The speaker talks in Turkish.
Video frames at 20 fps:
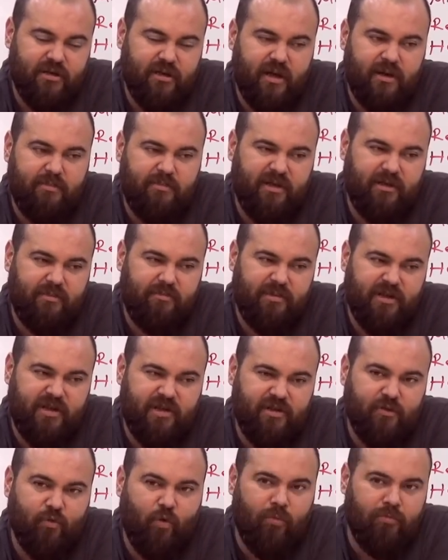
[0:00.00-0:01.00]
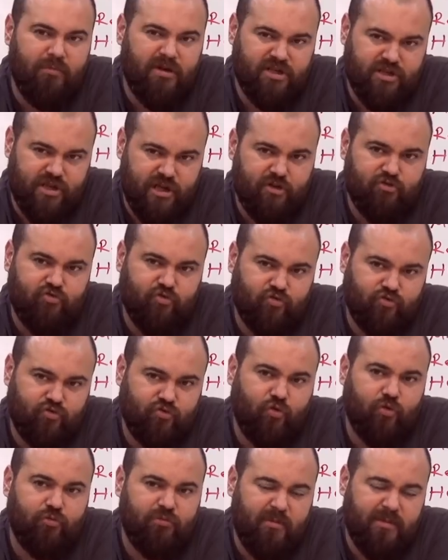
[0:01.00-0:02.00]
Hani bir, bir kişinin 15 tane çocuğun
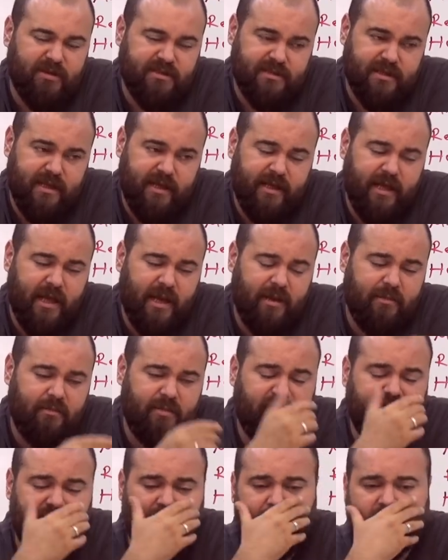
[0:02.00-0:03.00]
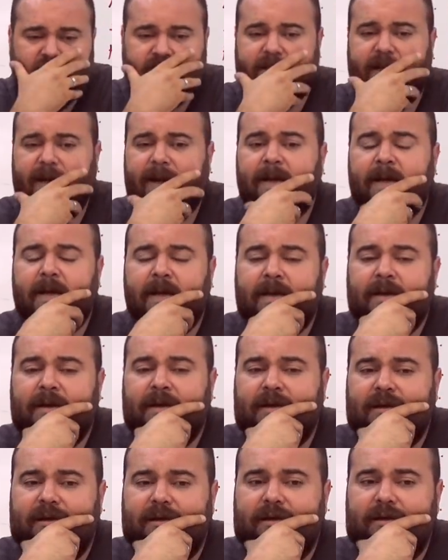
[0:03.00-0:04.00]
olmamasını engellemesi amacıyla
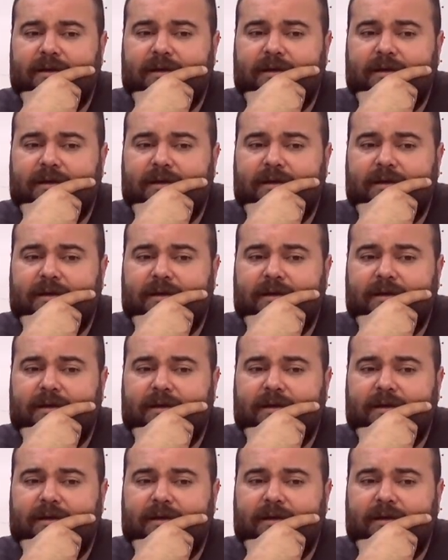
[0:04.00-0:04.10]
e,